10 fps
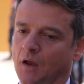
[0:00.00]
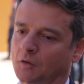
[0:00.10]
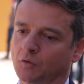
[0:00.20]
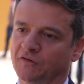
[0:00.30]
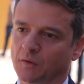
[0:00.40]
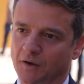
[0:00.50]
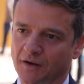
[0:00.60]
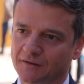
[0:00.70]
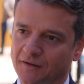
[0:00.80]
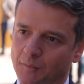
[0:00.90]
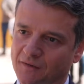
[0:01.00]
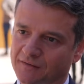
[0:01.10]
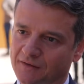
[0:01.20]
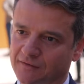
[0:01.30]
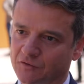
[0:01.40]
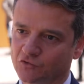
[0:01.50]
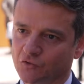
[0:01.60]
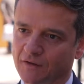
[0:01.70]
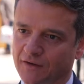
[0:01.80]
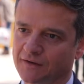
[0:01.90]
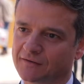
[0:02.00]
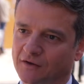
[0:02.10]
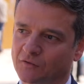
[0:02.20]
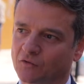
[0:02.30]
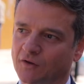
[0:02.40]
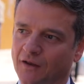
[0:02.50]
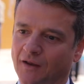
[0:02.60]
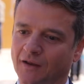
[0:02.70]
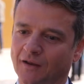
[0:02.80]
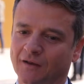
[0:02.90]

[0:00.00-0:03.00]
Noi siamo una realtà abbastanza giovane nel senso che